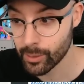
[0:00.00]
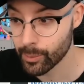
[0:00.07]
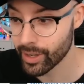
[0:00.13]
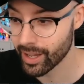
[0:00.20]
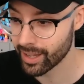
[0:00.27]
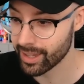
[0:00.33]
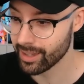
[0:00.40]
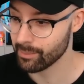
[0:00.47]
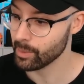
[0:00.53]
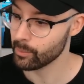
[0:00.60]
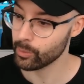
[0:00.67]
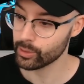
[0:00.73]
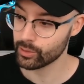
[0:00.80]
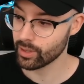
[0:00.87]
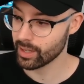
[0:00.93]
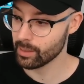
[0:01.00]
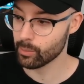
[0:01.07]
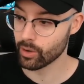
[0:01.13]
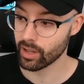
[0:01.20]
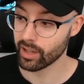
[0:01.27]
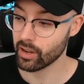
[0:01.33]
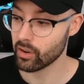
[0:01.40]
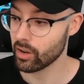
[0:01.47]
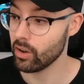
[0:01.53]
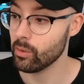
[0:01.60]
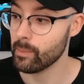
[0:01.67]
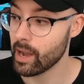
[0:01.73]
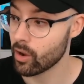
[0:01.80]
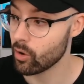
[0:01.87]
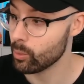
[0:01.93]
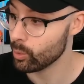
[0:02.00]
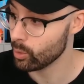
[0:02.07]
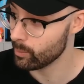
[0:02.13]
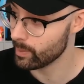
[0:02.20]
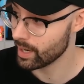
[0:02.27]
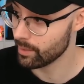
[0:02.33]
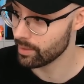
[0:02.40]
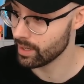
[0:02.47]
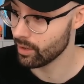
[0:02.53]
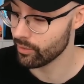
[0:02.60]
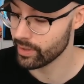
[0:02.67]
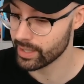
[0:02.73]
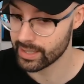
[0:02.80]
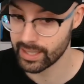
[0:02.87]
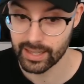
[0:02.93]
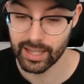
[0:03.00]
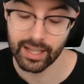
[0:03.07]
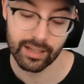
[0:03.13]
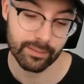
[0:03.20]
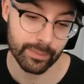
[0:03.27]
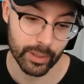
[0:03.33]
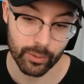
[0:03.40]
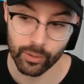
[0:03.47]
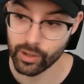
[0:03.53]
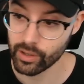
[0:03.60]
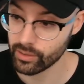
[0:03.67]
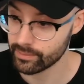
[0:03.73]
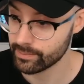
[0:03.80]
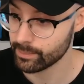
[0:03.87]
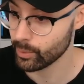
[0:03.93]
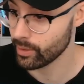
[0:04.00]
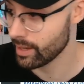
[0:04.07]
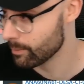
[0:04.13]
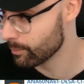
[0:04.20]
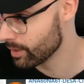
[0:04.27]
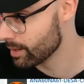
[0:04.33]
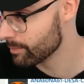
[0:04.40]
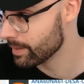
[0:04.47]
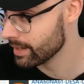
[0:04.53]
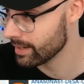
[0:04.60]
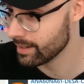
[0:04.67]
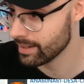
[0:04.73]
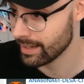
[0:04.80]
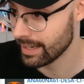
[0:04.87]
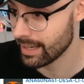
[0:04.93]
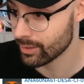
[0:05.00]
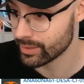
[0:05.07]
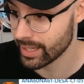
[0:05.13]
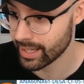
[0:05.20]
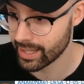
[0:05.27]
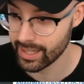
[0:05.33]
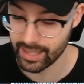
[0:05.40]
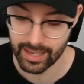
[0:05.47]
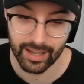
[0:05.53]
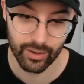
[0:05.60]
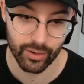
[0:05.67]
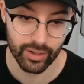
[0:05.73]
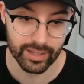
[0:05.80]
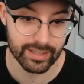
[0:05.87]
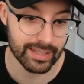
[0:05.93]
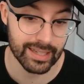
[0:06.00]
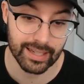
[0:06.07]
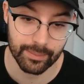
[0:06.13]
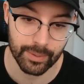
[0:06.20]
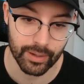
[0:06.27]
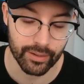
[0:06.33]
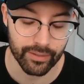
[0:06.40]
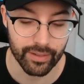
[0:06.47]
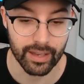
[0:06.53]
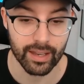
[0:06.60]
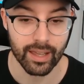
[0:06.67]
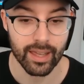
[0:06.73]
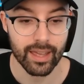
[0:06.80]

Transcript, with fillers: por aquí. Me he puesto aquí porque creo que es lo más cómodo para ver la oferta y tal, pero bueno, podría ponerme en la otra esquina o lo que sea, pero en fin.